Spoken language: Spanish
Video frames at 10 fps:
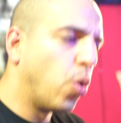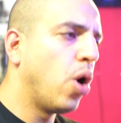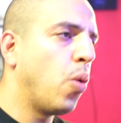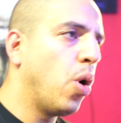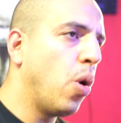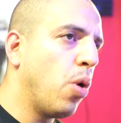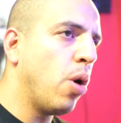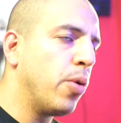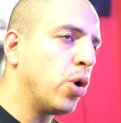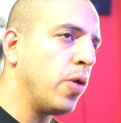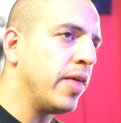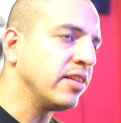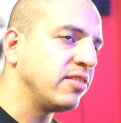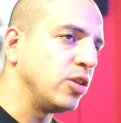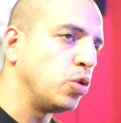Wow, wow, wow,
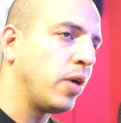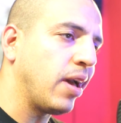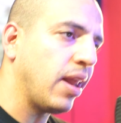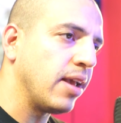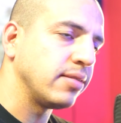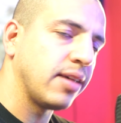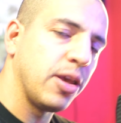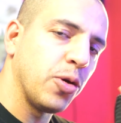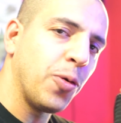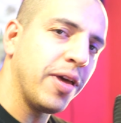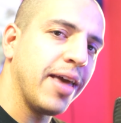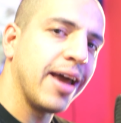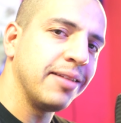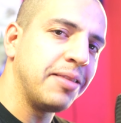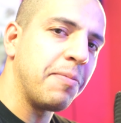brother, si tú crees que yo voy a
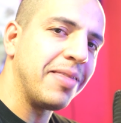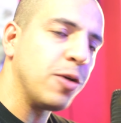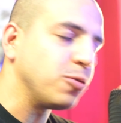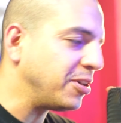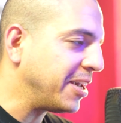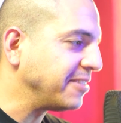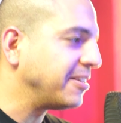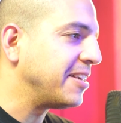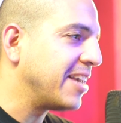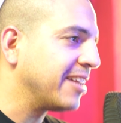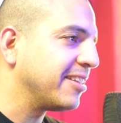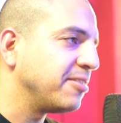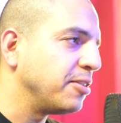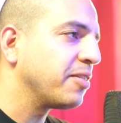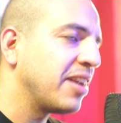dejar este video sin
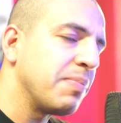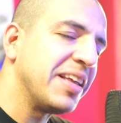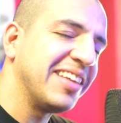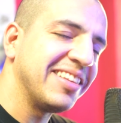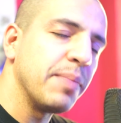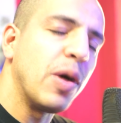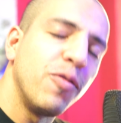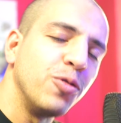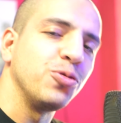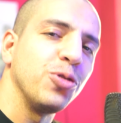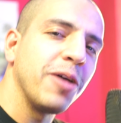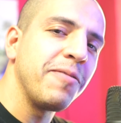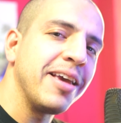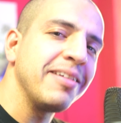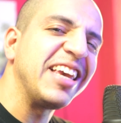enseñarte si realmente este mouse
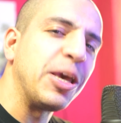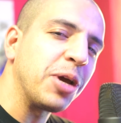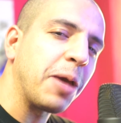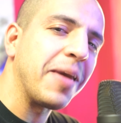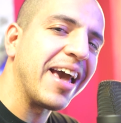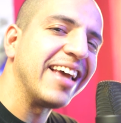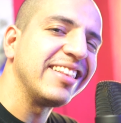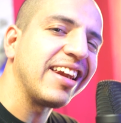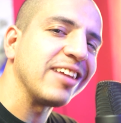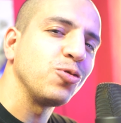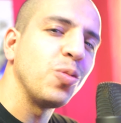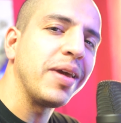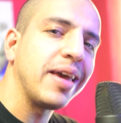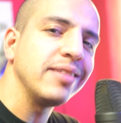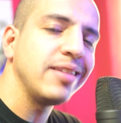funciona bien, quiero que veas este
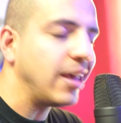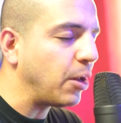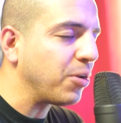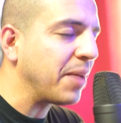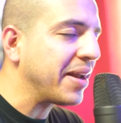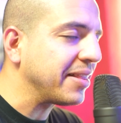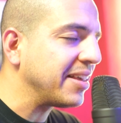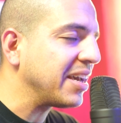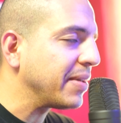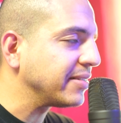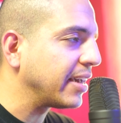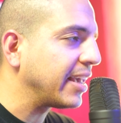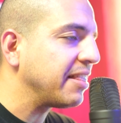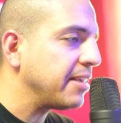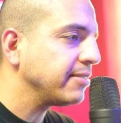resumen que hice en una partida que me
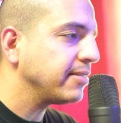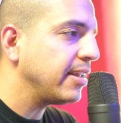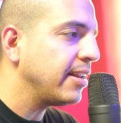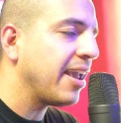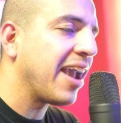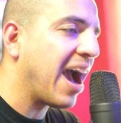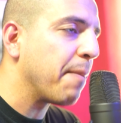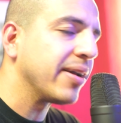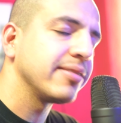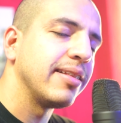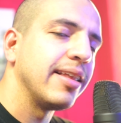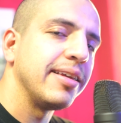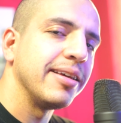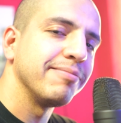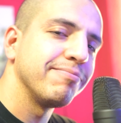saqué 10 kills en Apex
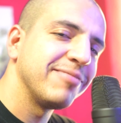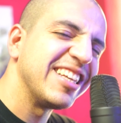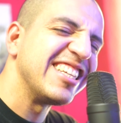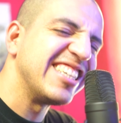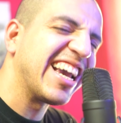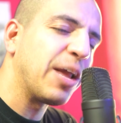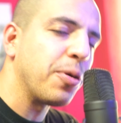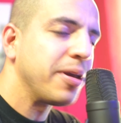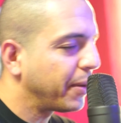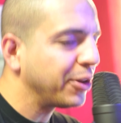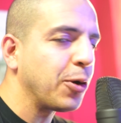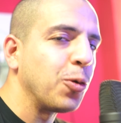Legends. Chécalo ahí, espero te